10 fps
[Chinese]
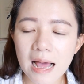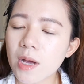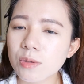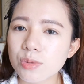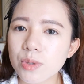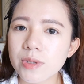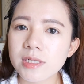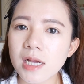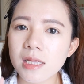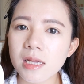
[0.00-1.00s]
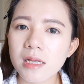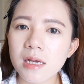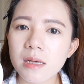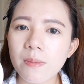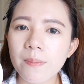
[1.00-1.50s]
刚好说，因为夏天你
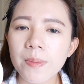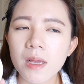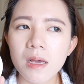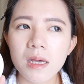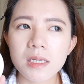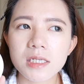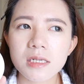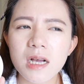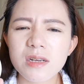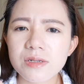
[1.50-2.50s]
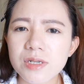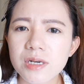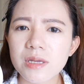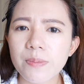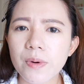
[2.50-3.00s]
可能已经很
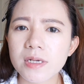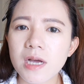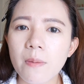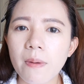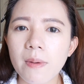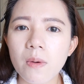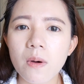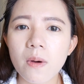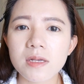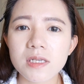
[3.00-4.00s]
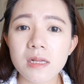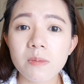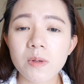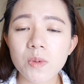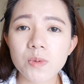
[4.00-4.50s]
热，你不会想要瓶瓶罐罐上那
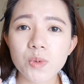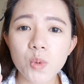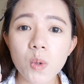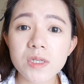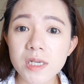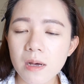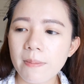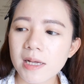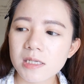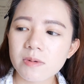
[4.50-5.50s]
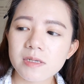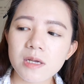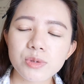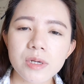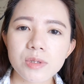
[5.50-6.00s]
么多多层嘛，基本
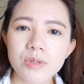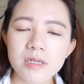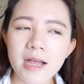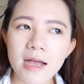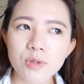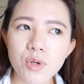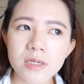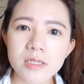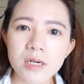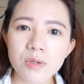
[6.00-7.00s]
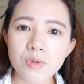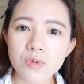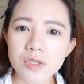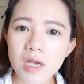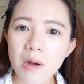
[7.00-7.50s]
上所以你就是大家妆前乳
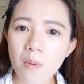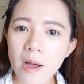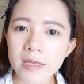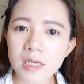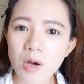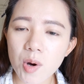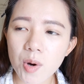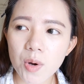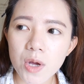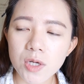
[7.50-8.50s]
上完以后，